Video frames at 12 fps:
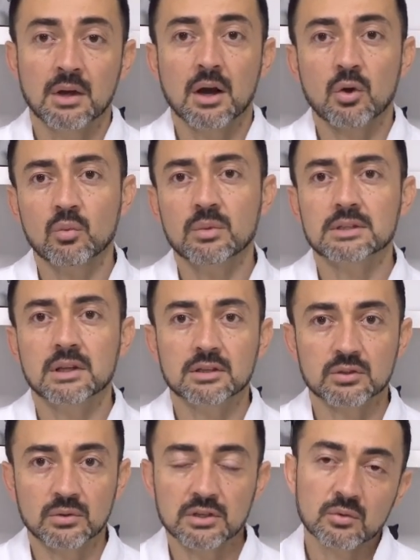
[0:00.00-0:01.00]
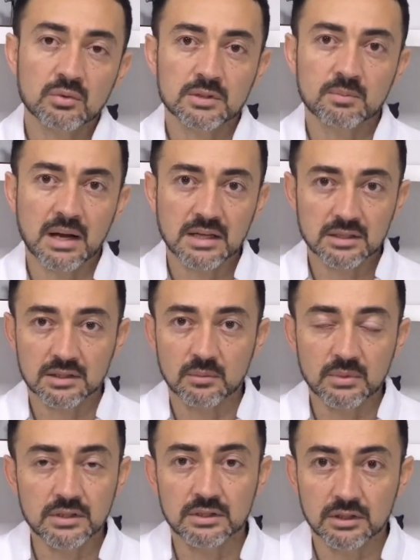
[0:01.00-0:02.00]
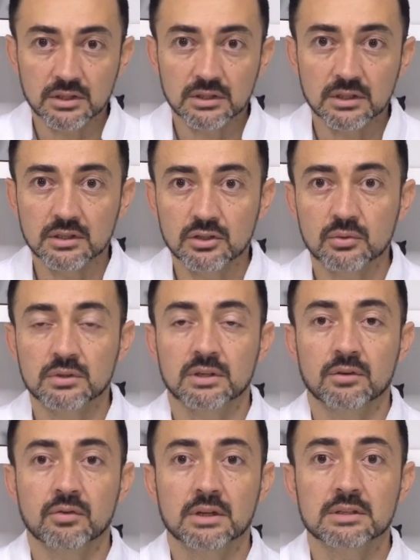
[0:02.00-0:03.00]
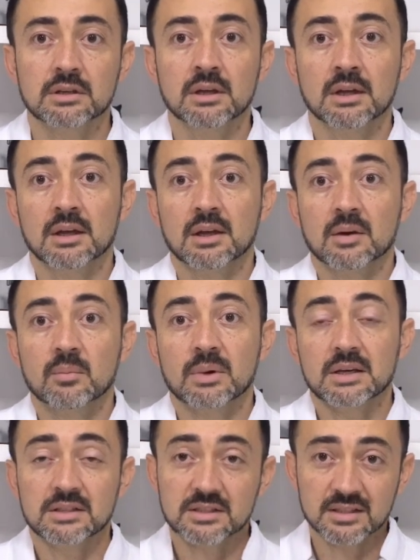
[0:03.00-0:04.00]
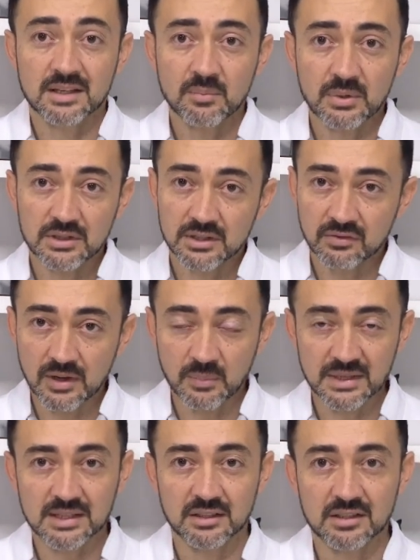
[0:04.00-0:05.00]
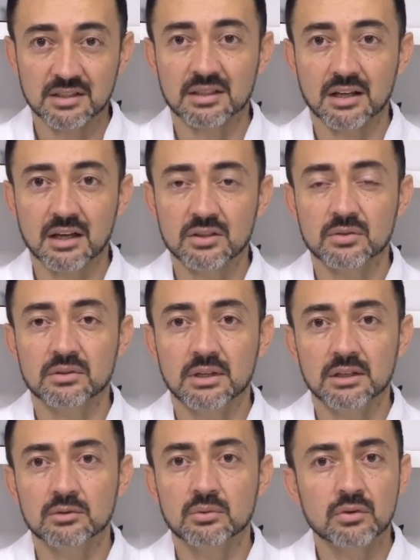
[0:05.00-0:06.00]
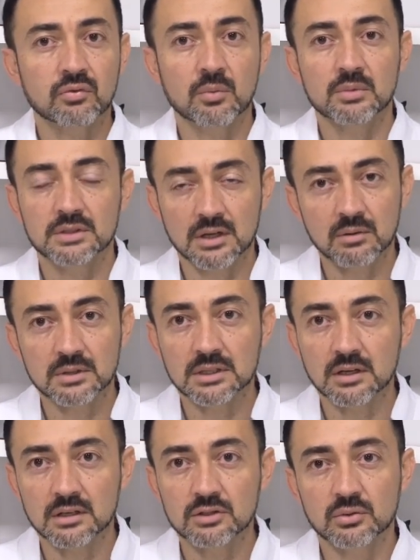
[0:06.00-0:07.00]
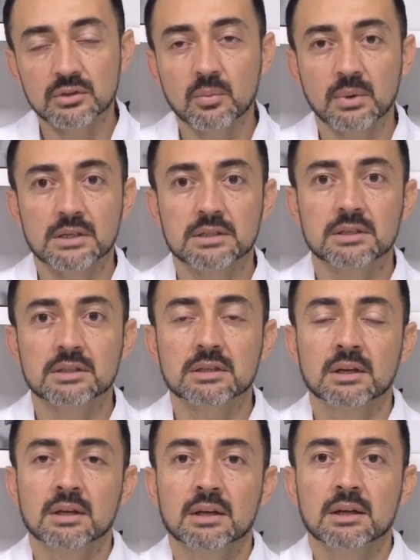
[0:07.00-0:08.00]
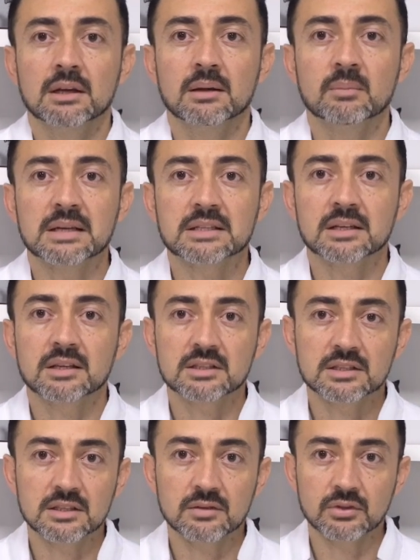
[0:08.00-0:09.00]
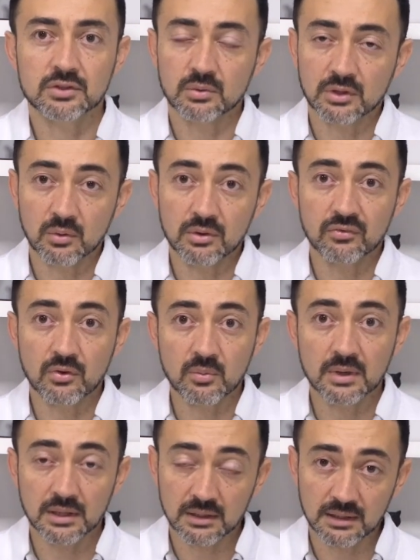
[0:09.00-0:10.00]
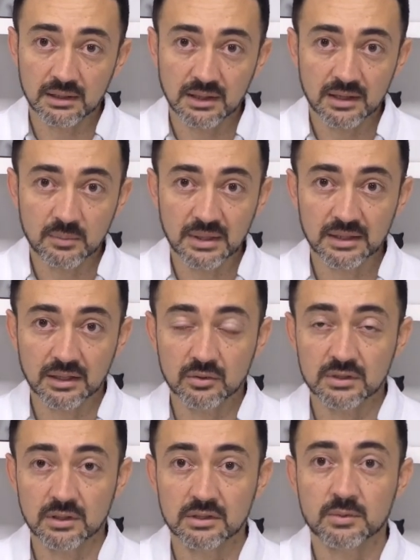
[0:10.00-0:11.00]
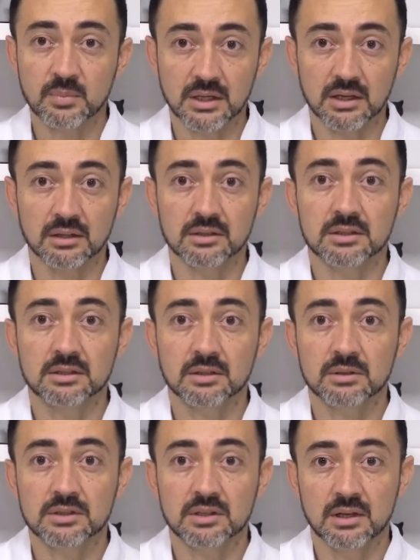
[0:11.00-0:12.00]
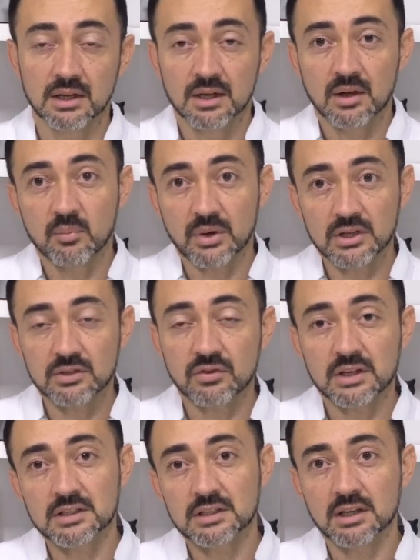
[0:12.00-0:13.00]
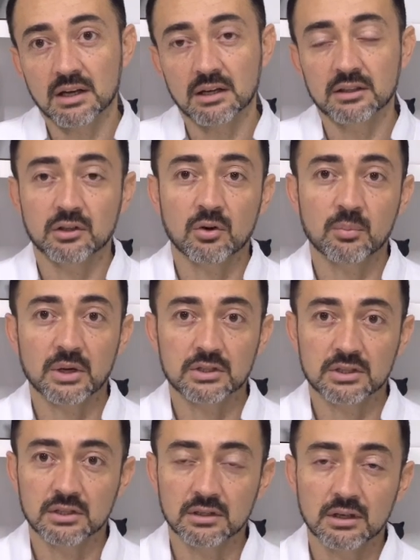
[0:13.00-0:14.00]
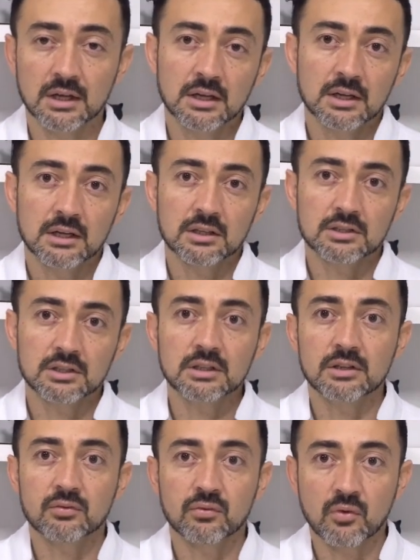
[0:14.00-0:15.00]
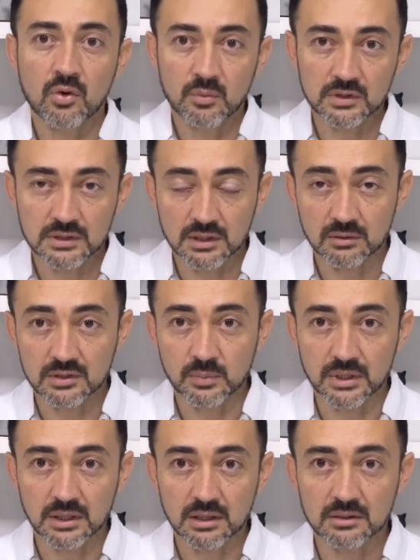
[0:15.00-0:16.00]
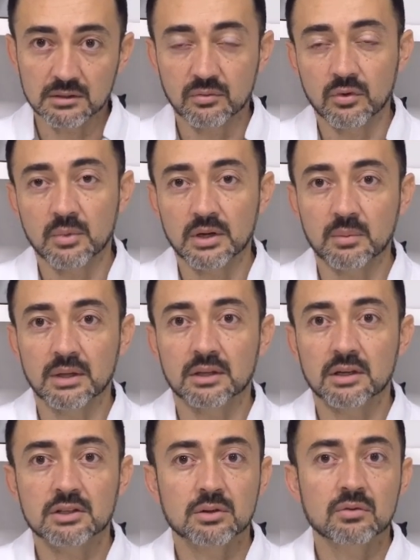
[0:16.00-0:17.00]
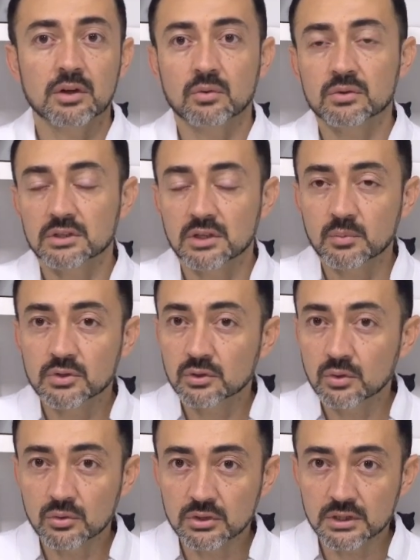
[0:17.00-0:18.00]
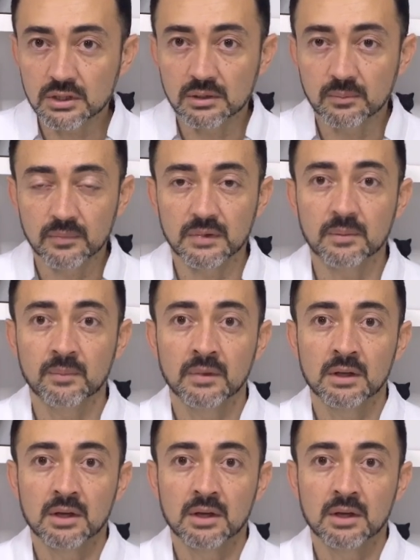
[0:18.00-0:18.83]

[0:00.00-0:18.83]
Algumas lesões, algumas massas também intestinais a gente consegue fazer, mas sempre a gente vai pensar nesses casos né, do linfoma de células grandes ou neoplasias é, mais agressivas do que o linfoma a, alimentar de células pequenas. Então, assim, para diferenciar a enteropatia de linfoma de células pequenas, linfoma alimentar, a gente não vai conseguir por citologia, né?